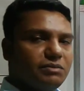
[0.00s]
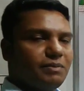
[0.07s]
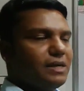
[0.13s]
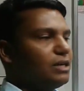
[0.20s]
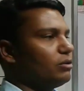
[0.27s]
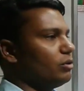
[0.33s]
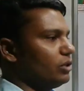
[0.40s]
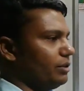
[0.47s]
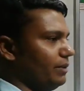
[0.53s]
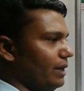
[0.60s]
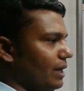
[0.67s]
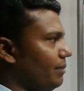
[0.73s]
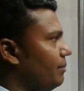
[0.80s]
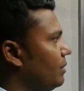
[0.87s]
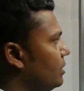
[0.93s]
স্প্লিট করতে
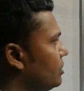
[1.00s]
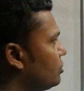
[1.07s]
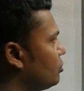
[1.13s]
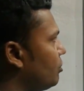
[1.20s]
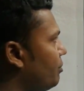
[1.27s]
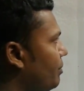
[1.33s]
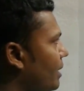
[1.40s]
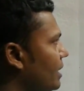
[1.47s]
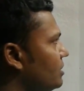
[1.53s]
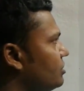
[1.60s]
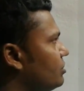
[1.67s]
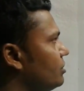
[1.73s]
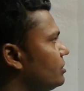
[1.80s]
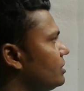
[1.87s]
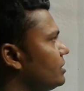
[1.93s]
পারলাম সো
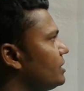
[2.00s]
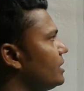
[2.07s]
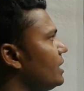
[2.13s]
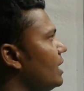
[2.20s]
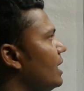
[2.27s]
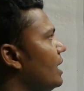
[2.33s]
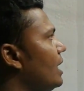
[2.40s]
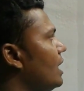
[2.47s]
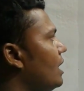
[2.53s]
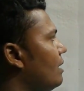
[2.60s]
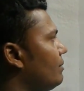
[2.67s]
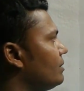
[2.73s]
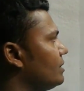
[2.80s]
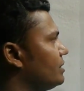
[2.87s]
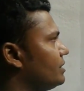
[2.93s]
ফার্স্ট হচ্ছে যে
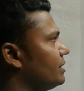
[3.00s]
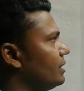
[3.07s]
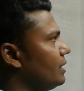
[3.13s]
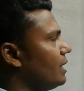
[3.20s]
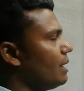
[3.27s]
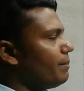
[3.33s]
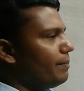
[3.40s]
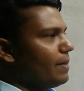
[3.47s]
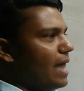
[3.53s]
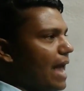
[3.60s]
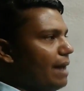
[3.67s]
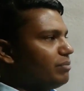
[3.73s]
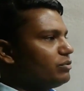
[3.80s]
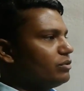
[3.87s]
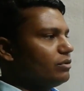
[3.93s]
আমাদের যে
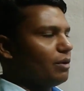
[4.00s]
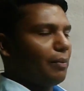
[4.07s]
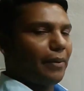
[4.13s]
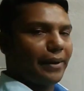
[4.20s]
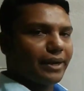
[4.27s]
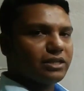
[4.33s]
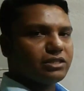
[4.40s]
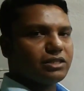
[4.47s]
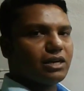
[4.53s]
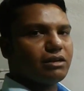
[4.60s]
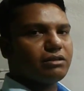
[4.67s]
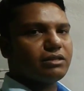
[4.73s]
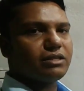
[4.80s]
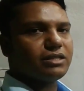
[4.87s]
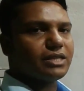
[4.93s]
অ্যাবসলুট ফেসটা
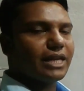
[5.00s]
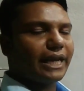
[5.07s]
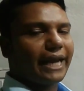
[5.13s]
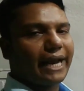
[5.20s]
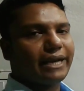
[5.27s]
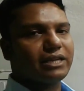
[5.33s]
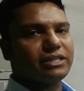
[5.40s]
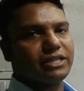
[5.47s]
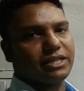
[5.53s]
রয়েছে সেটাকে একটা